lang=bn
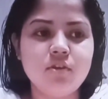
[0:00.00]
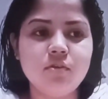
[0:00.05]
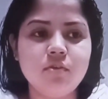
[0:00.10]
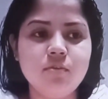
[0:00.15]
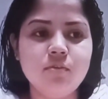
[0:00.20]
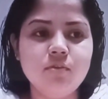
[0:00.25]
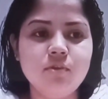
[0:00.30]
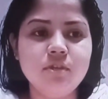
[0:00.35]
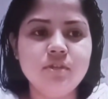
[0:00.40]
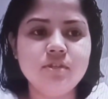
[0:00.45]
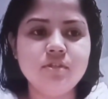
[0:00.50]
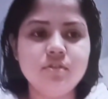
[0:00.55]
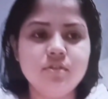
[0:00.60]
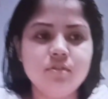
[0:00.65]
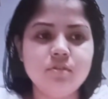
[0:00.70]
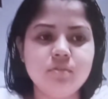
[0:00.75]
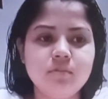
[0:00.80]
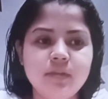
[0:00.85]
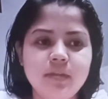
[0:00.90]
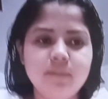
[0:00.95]
তখন বলেছিল
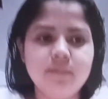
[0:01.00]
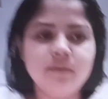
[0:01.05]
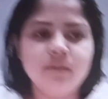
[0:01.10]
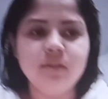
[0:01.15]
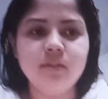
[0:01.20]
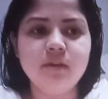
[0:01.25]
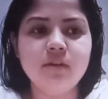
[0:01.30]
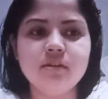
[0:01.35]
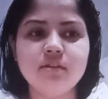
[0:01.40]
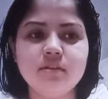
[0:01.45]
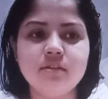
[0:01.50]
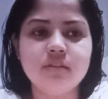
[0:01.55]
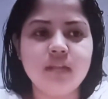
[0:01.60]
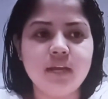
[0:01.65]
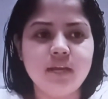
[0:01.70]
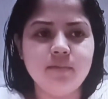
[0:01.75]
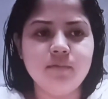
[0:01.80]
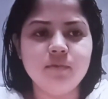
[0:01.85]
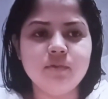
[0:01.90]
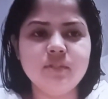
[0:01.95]
মানে আমি
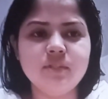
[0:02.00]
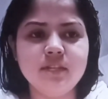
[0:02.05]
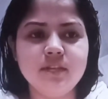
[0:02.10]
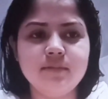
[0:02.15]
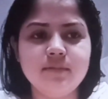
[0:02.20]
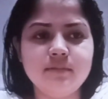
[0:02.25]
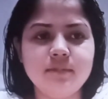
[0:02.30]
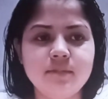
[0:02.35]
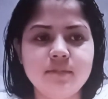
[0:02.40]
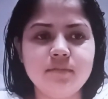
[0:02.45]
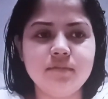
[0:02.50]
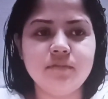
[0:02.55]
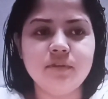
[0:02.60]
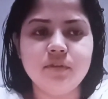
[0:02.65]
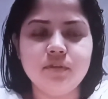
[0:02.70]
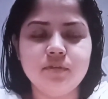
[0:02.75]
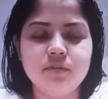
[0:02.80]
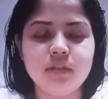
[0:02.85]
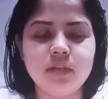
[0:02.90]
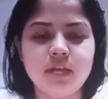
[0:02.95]
তাকে বলছিলাম যে
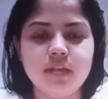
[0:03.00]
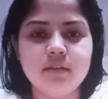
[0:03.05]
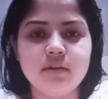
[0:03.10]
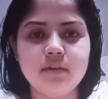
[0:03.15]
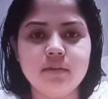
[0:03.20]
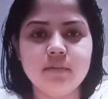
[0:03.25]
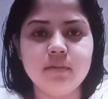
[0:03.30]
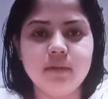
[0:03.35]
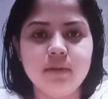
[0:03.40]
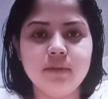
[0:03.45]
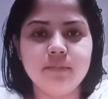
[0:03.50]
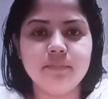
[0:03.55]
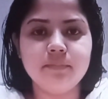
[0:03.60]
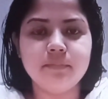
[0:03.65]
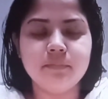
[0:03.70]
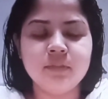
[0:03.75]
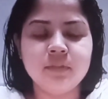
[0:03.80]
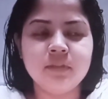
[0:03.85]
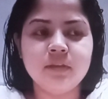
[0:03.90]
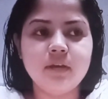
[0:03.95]
ভিডিওটা আনতে হবে না
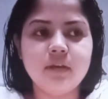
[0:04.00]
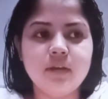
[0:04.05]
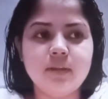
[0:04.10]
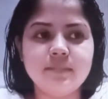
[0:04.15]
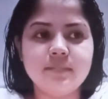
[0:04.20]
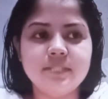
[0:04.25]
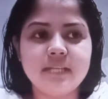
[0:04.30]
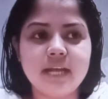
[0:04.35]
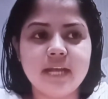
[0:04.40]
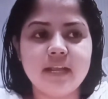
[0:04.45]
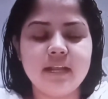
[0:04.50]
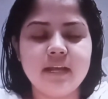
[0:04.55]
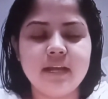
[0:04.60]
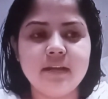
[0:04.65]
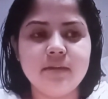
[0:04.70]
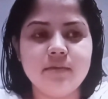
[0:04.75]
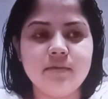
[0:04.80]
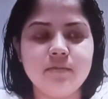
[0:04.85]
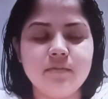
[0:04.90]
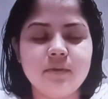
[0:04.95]
হ্যাঁ, আমি চাই না
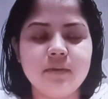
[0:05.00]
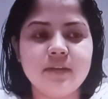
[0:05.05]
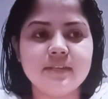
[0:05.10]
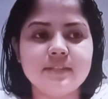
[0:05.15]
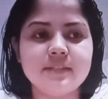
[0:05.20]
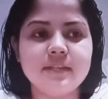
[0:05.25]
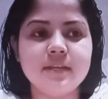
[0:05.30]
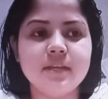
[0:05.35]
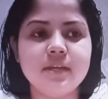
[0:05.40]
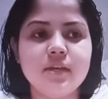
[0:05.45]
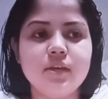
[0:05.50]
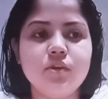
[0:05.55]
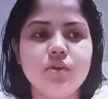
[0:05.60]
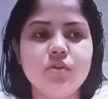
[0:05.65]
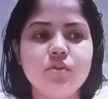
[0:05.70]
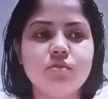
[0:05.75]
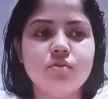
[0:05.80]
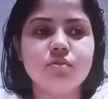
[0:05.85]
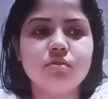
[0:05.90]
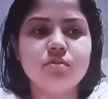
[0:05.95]
আর ইউটিউবে আসতে
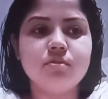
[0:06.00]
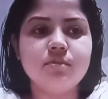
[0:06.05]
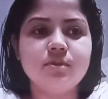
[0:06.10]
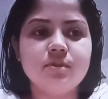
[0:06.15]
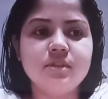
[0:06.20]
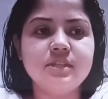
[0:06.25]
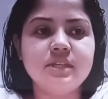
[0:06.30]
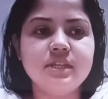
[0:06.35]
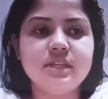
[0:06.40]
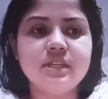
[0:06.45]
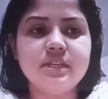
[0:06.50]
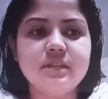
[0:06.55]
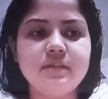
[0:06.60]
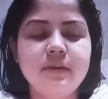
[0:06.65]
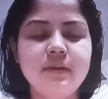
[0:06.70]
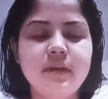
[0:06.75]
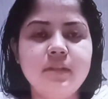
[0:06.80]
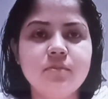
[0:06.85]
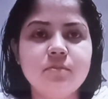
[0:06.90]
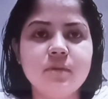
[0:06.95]
তো বলছে
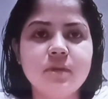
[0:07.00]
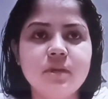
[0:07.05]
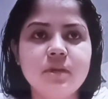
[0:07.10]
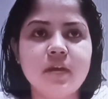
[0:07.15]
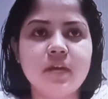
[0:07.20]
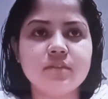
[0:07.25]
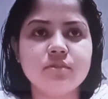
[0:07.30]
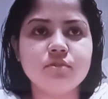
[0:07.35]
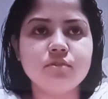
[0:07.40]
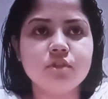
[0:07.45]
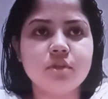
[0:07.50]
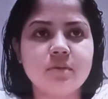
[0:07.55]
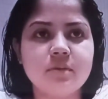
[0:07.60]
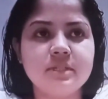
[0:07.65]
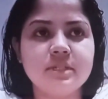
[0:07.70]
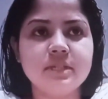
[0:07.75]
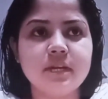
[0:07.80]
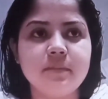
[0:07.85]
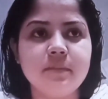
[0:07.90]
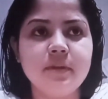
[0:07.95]
দিদি ভাই তুমি আসো
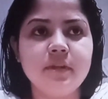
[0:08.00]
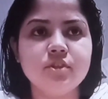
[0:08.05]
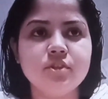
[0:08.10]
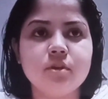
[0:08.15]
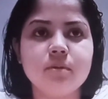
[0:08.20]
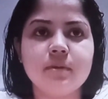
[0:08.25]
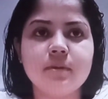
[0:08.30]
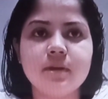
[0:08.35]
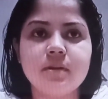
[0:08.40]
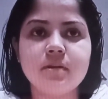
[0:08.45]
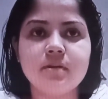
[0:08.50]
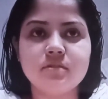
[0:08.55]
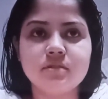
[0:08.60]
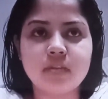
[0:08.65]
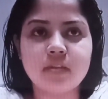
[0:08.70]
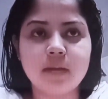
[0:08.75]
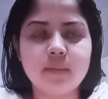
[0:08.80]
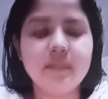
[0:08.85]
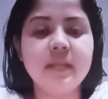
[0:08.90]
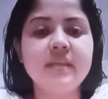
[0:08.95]
সবার সামনে সবার
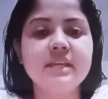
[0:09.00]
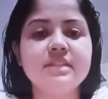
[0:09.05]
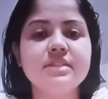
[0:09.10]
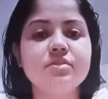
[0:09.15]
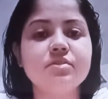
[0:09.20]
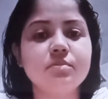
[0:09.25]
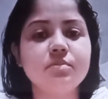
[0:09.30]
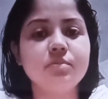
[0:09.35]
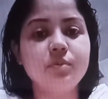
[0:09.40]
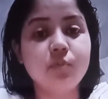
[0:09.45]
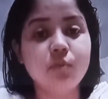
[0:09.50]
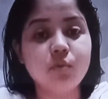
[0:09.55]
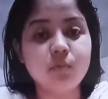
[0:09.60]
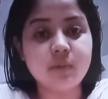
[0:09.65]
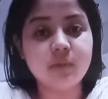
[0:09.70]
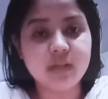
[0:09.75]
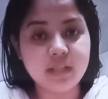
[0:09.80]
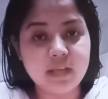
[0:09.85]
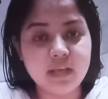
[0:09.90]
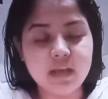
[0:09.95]
সামনে এসে তুমি
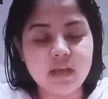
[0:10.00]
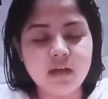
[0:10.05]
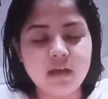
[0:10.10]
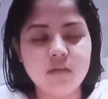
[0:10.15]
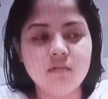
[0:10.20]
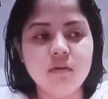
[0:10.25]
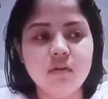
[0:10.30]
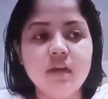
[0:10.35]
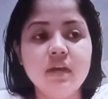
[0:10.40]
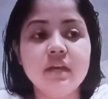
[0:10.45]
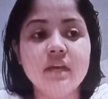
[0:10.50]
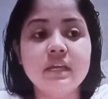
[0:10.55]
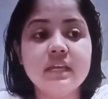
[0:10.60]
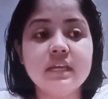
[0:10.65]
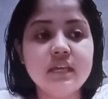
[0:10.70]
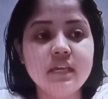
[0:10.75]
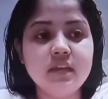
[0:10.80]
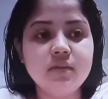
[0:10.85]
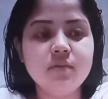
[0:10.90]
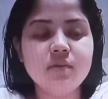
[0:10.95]
প্রমাণ দেখাও
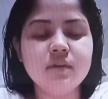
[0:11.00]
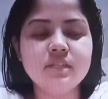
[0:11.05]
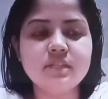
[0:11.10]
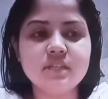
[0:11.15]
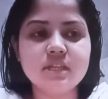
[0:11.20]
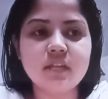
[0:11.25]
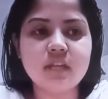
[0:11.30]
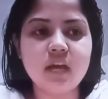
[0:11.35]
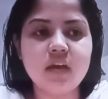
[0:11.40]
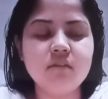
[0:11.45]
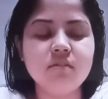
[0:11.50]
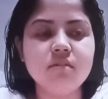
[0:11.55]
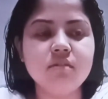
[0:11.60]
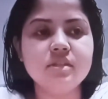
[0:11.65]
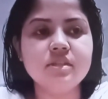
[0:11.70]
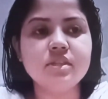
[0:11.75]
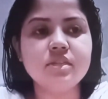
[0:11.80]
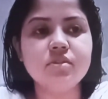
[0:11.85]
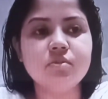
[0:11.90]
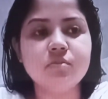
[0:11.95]
কি কি হয়েছে না
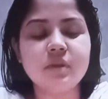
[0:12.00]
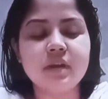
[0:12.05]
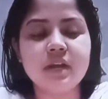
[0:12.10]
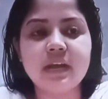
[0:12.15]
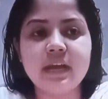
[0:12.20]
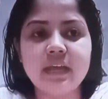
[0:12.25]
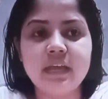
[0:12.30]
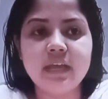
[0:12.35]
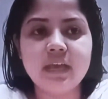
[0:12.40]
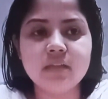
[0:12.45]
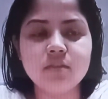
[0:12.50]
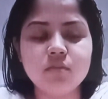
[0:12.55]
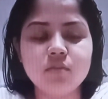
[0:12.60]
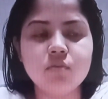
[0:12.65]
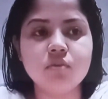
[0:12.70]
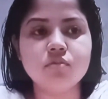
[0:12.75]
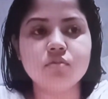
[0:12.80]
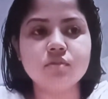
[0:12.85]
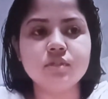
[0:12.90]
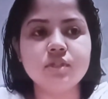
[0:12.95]
হয়েছে তোমার গায়ে এত
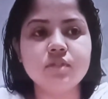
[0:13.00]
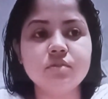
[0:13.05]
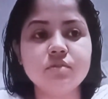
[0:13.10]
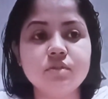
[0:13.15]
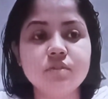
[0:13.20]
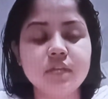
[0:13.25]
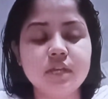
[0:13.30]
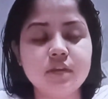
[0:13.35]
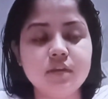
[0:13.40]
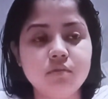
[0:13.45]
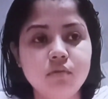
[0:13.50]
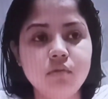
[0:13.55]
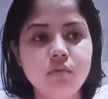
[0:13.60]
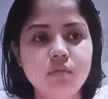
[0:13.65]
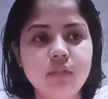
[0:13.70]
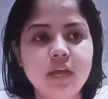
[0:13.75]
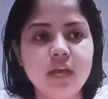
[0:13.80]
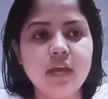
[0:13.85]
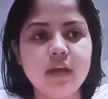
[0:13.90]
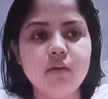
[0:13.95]
ক্ষত চিহ্ন
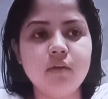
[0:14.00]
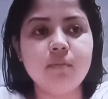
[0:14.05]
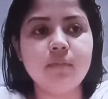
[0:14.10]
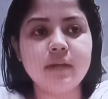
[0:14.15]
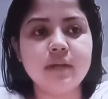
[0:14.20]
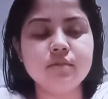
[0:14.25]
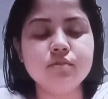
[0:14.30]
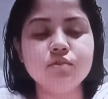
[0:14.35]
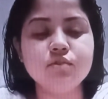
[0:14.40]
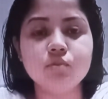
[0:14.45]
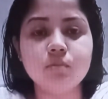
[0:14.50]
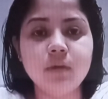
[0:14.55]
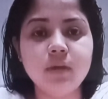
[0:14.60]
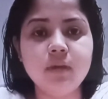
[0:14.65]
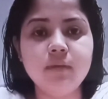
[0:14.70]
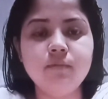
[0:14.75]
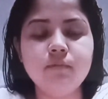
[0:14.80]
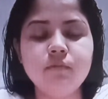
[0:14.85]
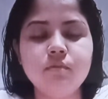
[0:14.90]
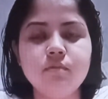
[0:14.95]
সেগুলোও দেখাও মানুষ
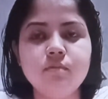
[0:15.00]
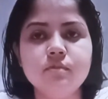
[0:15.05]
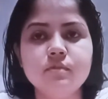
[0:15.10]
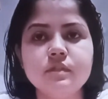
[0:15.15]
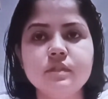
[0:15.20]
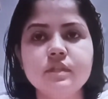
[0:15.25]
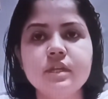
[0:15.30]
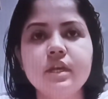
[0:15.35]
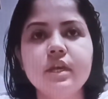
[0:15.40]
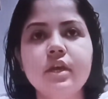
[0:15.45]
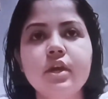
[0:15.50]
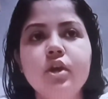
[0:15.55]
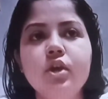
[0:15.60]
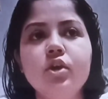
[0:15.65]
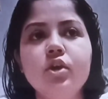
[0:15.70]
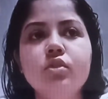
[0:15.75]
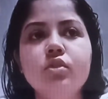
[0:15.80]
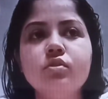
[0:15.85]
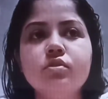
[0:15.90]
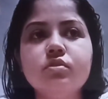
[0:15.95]
তোমাকে ভুল বুঝছে
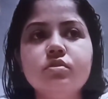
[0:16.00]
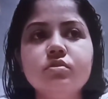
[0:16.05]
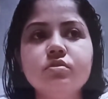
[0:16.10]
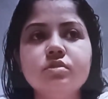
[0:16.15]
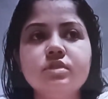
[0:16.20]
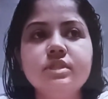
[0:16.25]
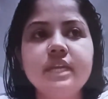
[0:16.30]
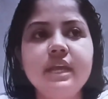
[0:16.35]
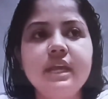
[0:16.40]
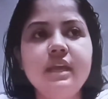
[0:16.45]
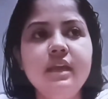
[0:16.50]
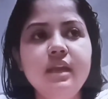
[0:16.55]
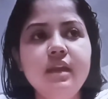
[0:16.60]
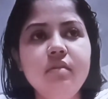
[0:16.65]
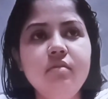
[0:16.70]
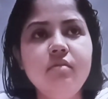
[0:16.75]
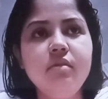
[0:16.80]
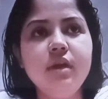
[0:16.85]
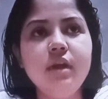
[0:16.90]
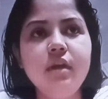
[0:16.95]
তো সেই
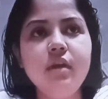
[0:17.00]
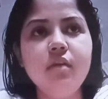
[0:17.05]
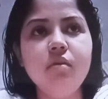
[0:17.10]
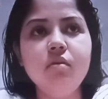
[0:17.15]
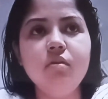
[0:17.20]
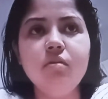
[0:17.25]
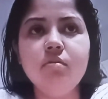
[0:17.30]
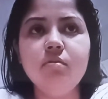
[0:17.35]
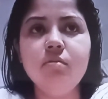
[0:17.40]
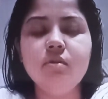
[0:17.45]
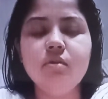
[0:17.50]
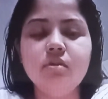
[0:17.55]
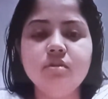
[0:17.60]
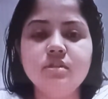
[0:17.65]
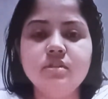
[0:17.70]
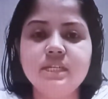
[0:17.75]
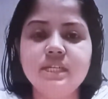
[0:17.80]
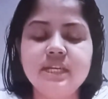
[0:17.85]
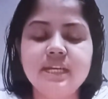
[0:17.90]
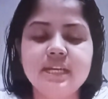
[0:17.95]
এ করে ও
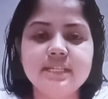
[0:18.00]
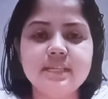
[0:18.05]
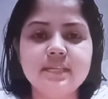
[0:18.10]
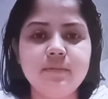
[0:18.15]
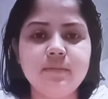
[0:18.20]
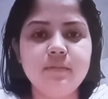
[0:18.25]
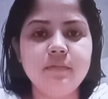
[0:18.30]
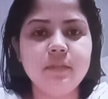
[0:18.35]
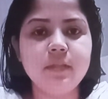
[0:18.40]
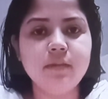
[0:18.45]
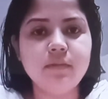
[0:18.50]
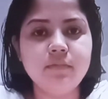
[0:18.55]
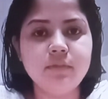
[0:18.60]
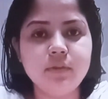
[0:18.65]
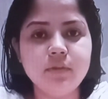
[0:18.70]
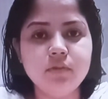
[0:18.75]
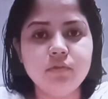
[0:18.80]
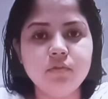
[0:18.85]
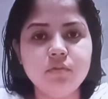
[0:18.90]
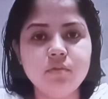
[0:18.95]
বললো যে ঠিক আছে আমি তাহলে
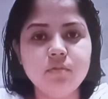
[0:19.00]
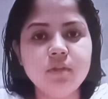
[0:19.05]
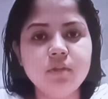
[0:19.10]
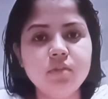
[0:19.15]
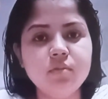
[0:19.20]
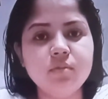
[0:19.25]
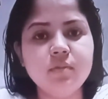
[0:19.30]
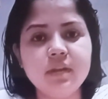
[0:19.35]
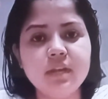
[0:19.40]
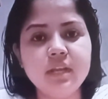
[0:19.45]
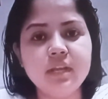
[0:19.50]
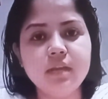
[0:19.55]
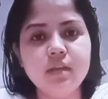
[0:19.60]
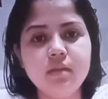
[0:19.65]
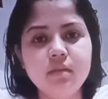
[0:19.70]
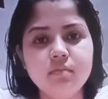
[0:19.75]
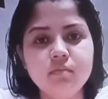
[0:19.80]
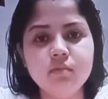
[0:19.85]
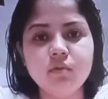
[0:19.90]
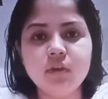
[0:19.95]
ভিডিও করবো না তোমার
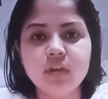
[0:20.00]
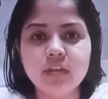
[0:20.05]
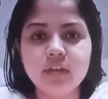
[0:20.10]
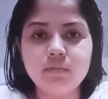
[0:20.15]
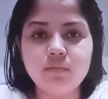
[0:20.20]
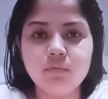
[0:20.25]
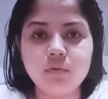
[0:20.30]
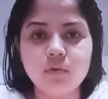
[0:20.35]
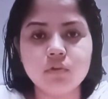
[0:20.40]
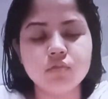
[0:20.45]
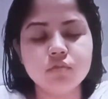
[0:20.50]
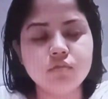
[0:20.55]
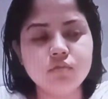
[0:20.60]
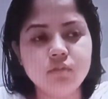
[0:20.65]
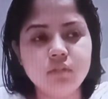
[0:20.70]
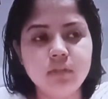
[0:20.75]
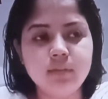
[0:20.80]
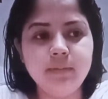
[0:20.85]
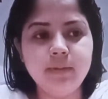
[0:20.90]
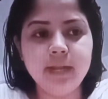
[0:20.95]
কি কয়েকটা ফটো
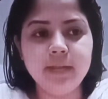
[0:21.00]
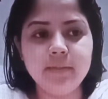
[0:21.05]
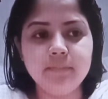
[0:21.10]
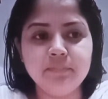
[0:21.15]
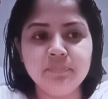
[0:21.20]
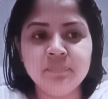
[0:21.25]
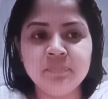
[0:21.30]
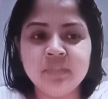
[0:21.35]
তুলতে পারি